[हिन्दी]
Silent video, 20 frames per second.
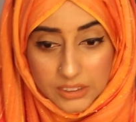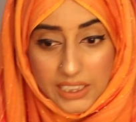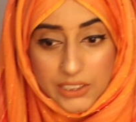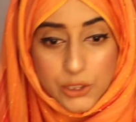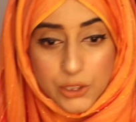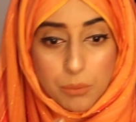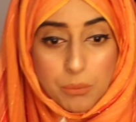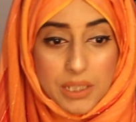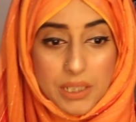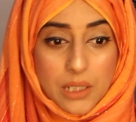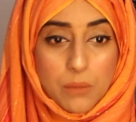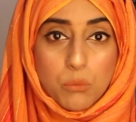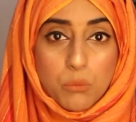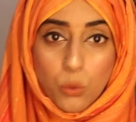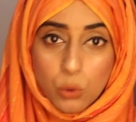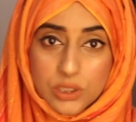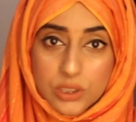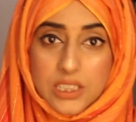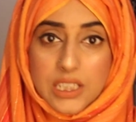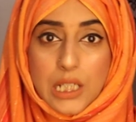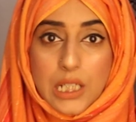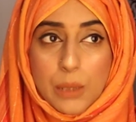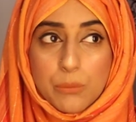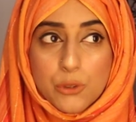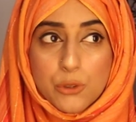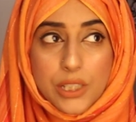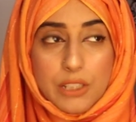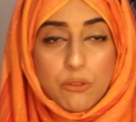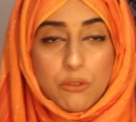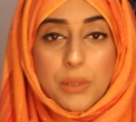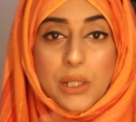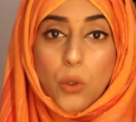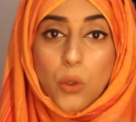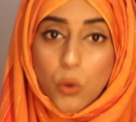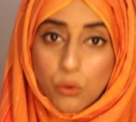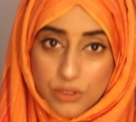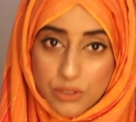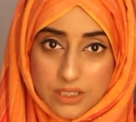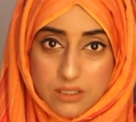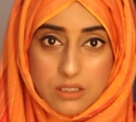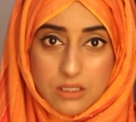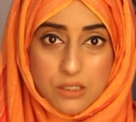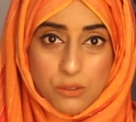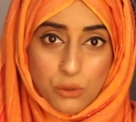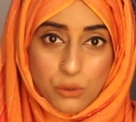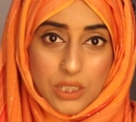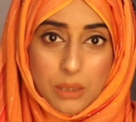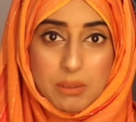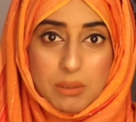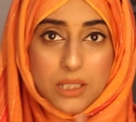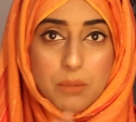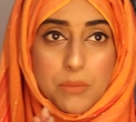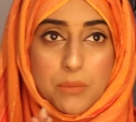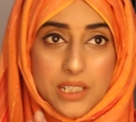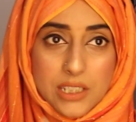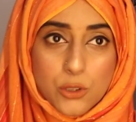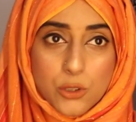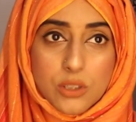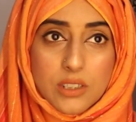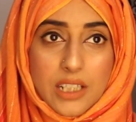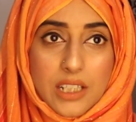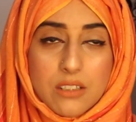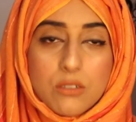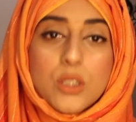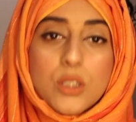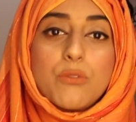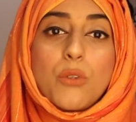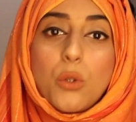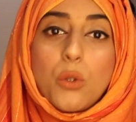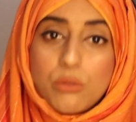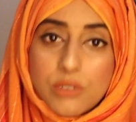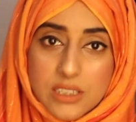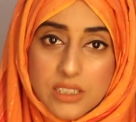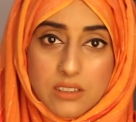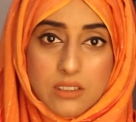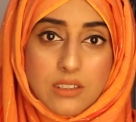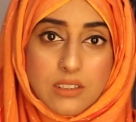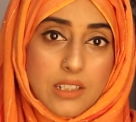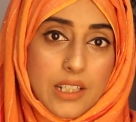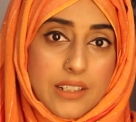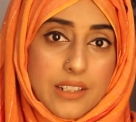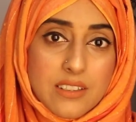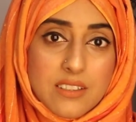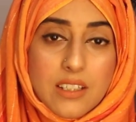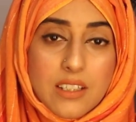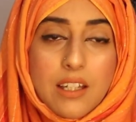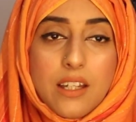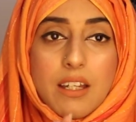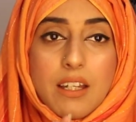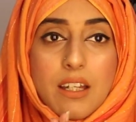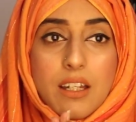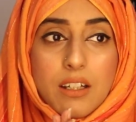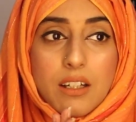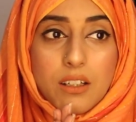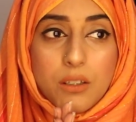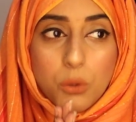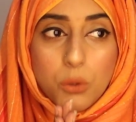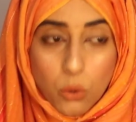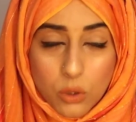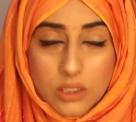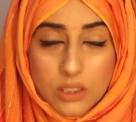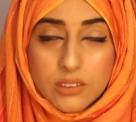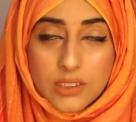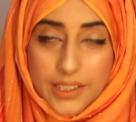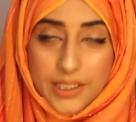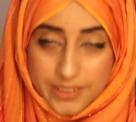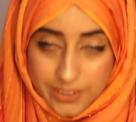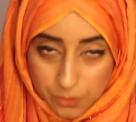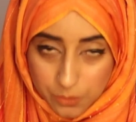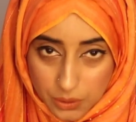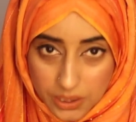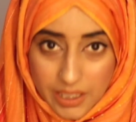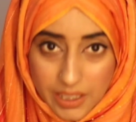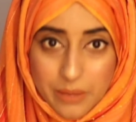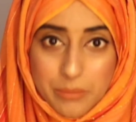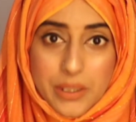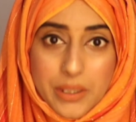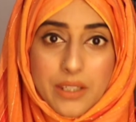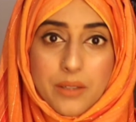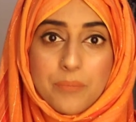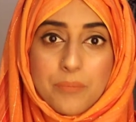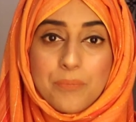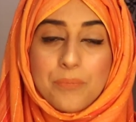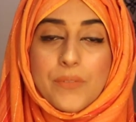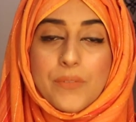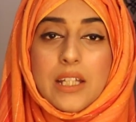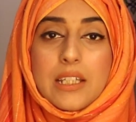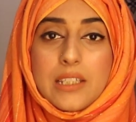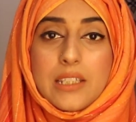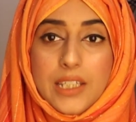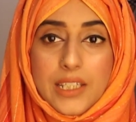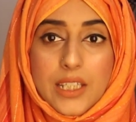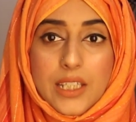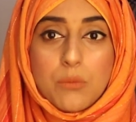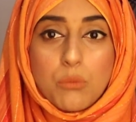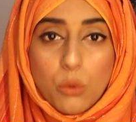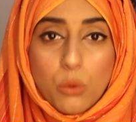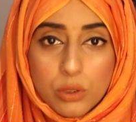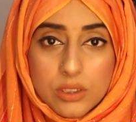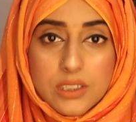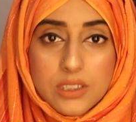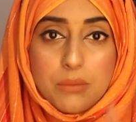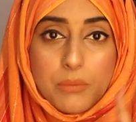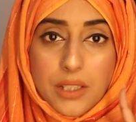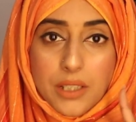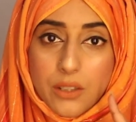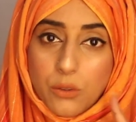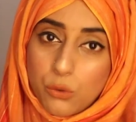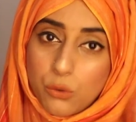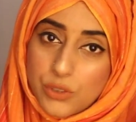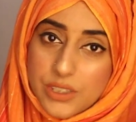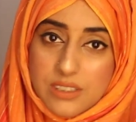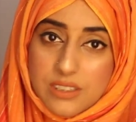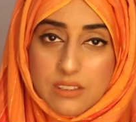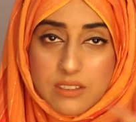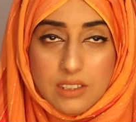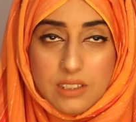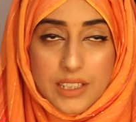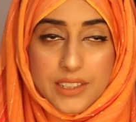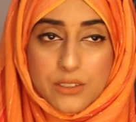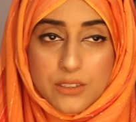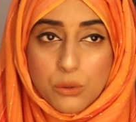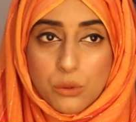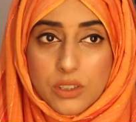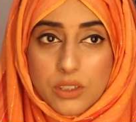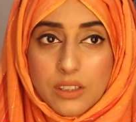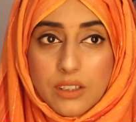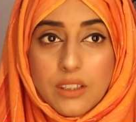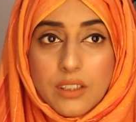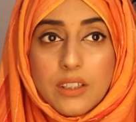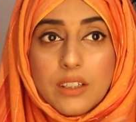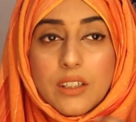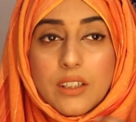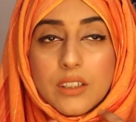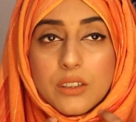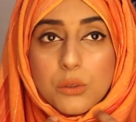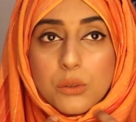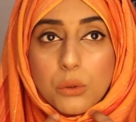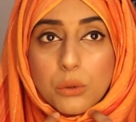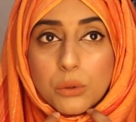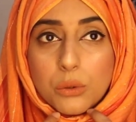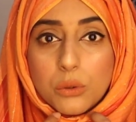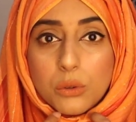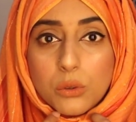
अच्छा मेरा मोस्टली काम जो है ना वो मेरा ओवरसीज़ होता है मतलब मेरे जो क्लाइंट्स थे तो वो ओवरसीज़ क्लाइंट्स हैं लोकल क्लाइंट्स भी हैं मेरे लेकिन मोस्टली मेरे ओवरसीज़ क्लाइंट्स होते हैं तो